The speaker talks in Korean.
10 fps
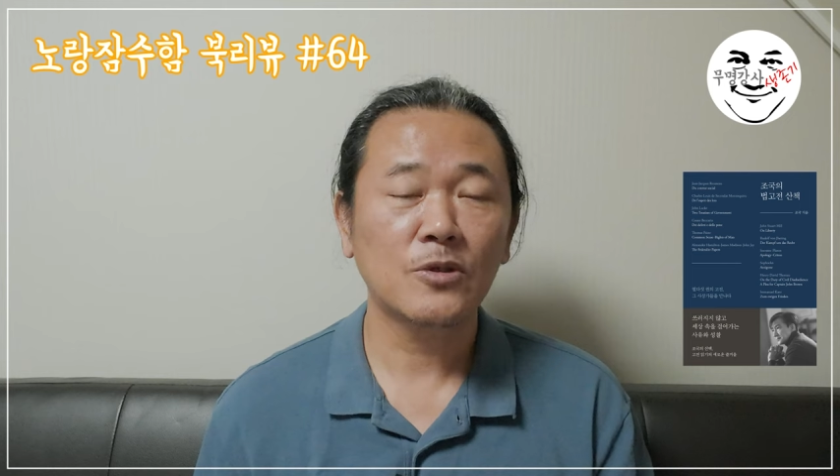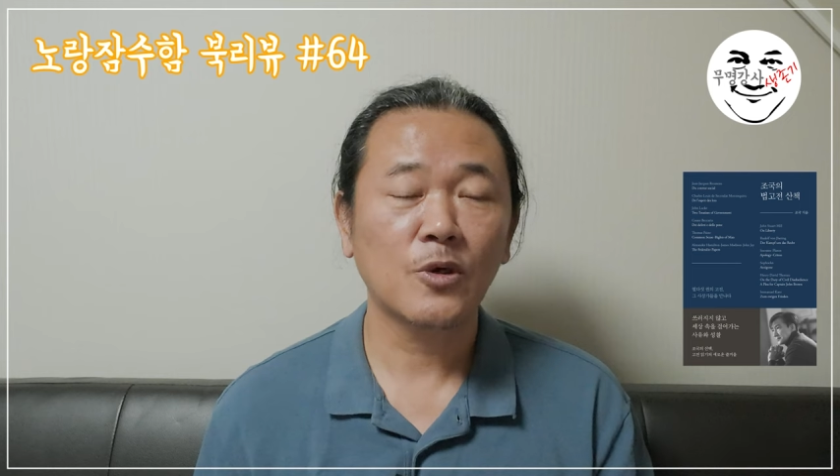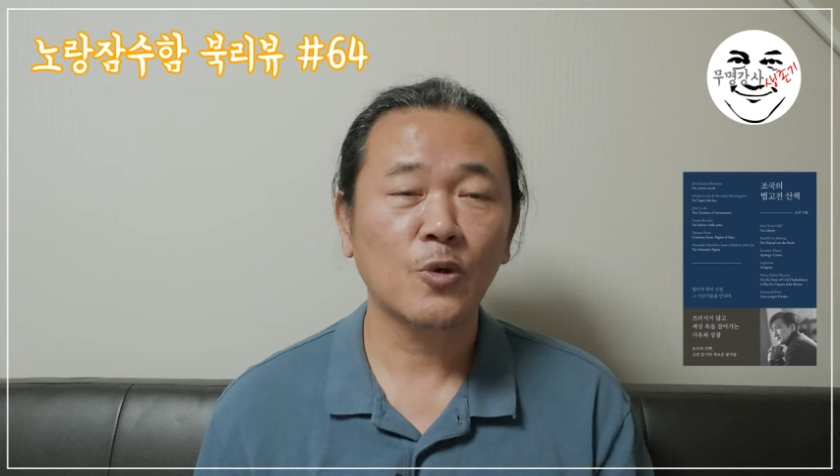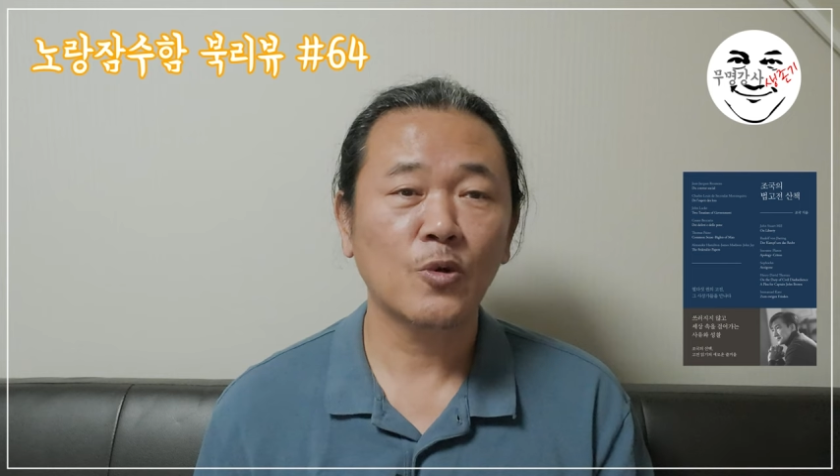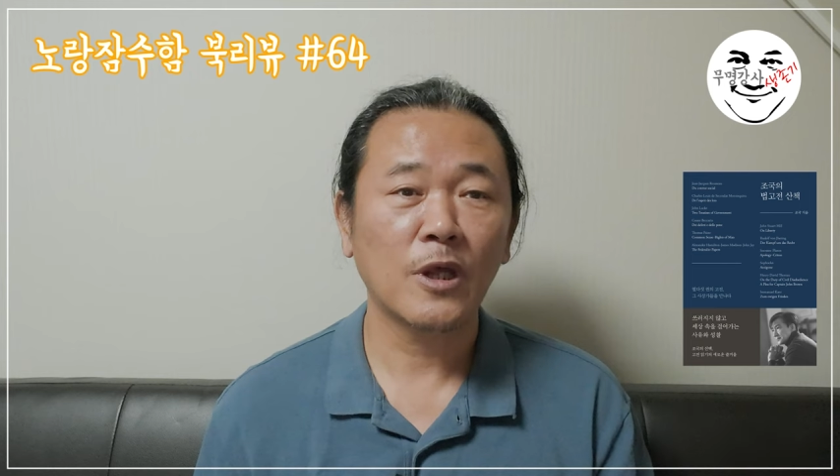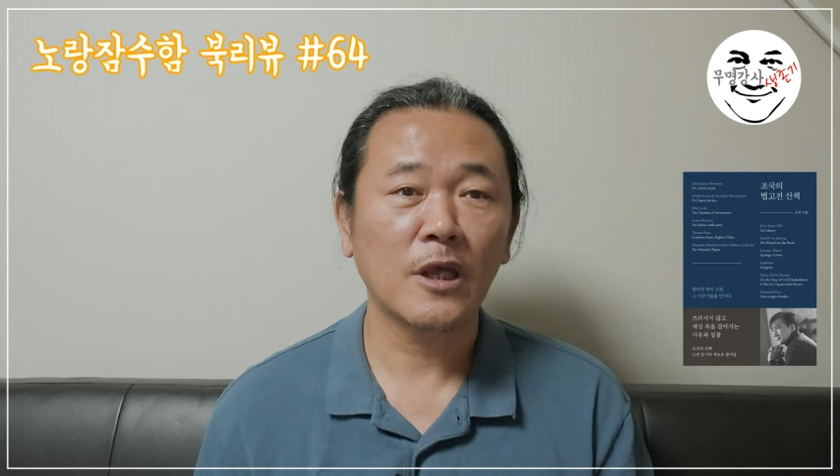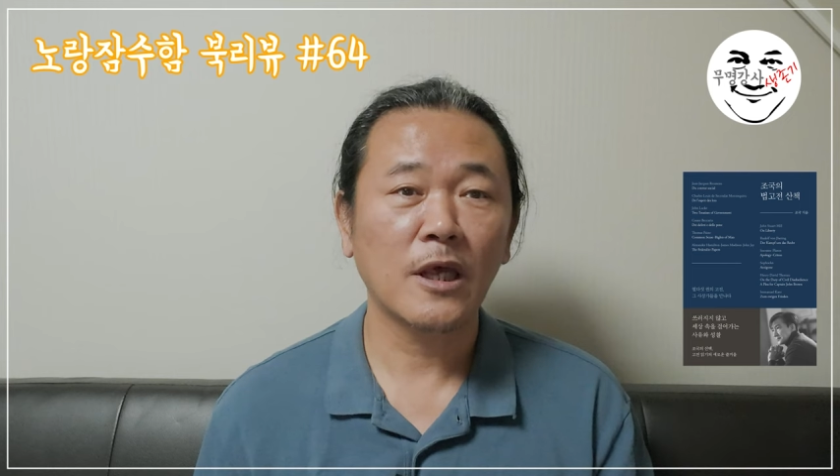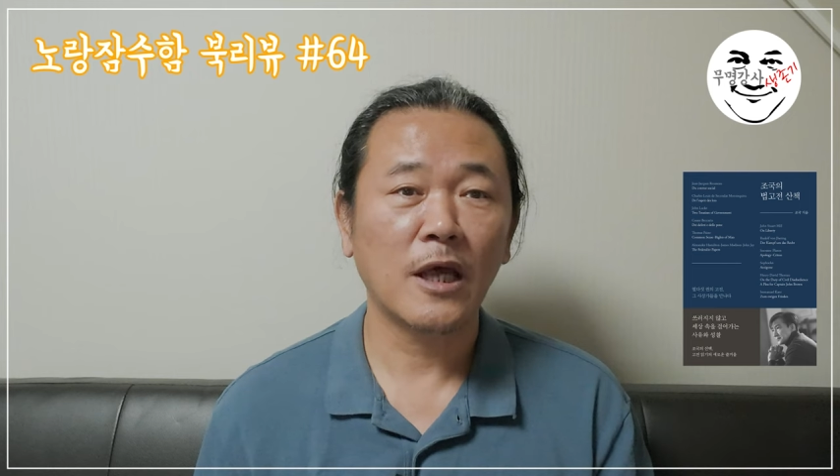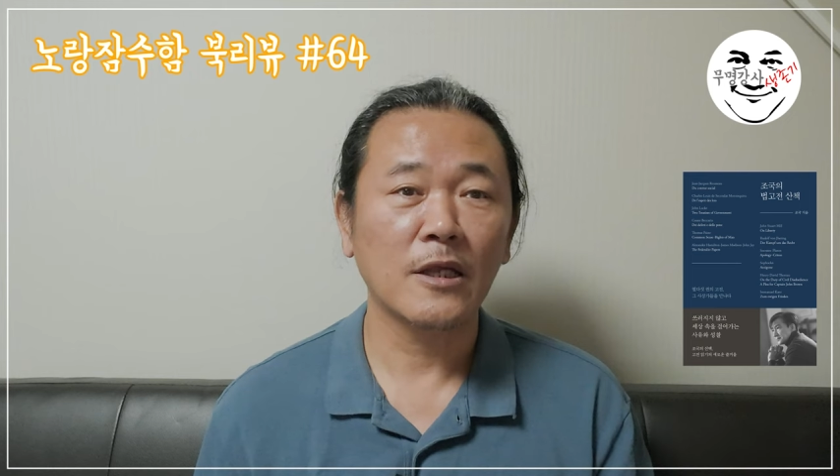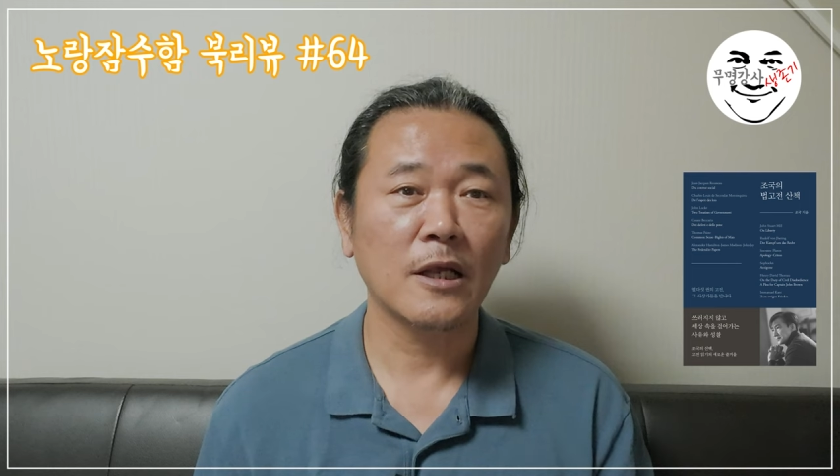적용된
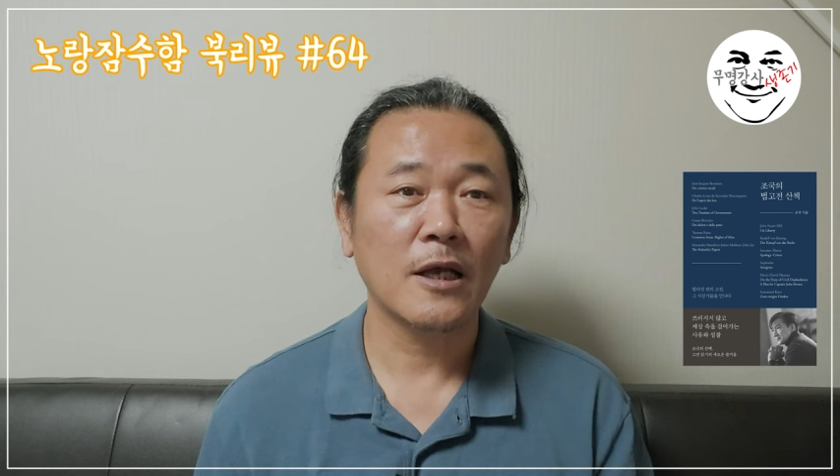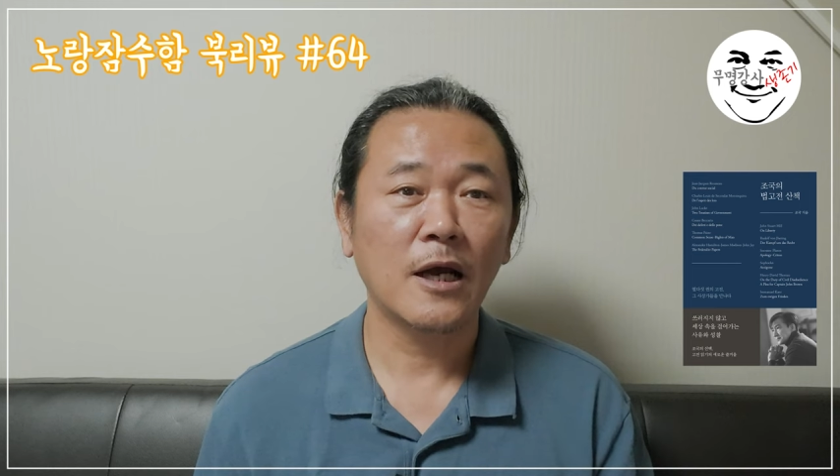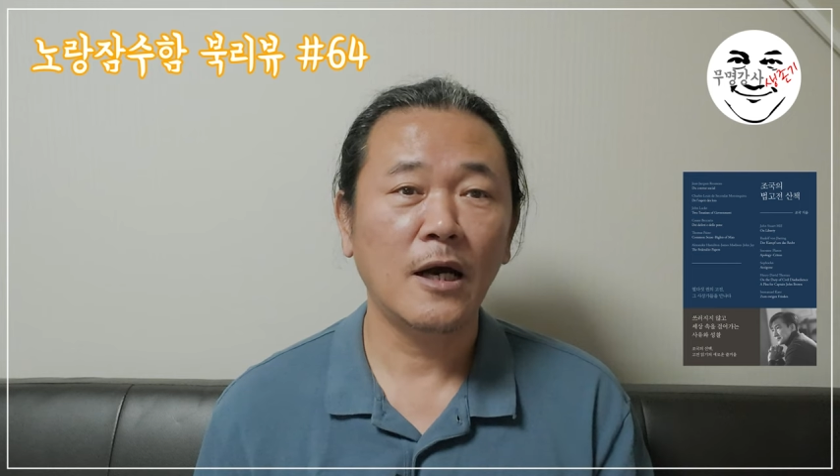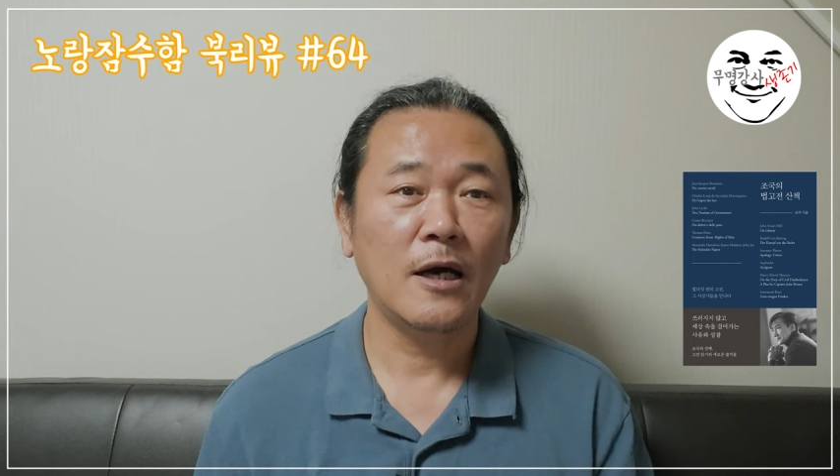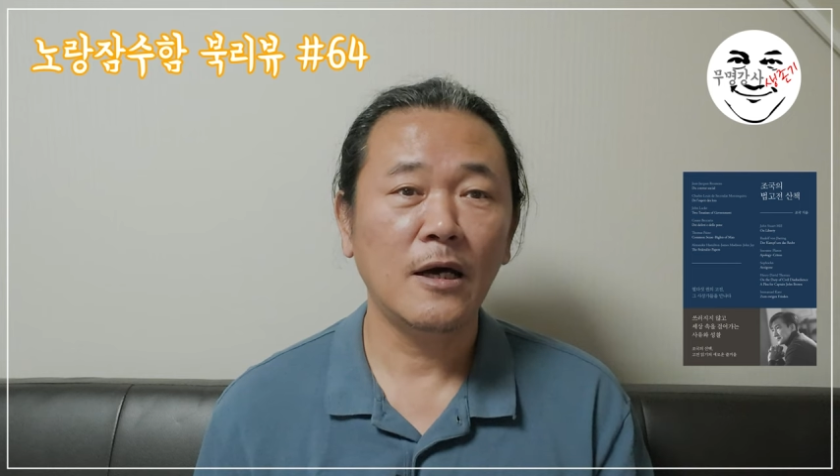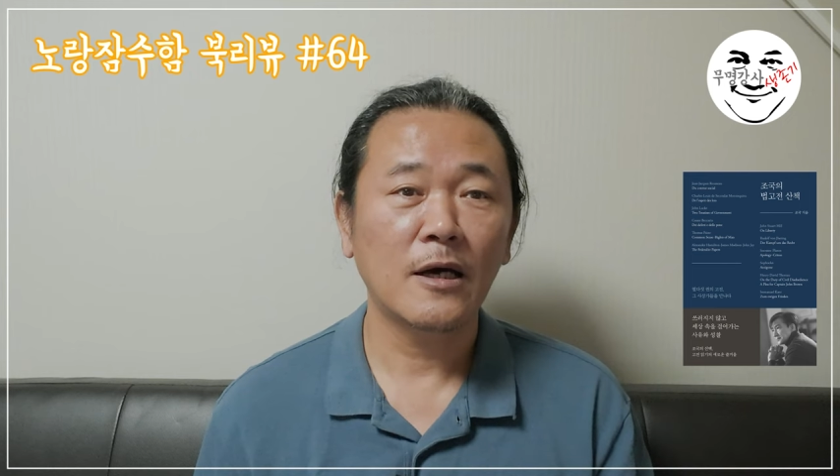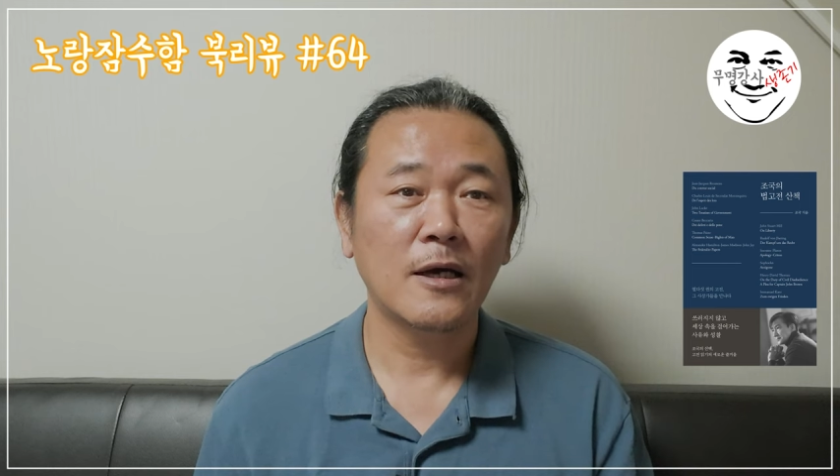게 아닐까라는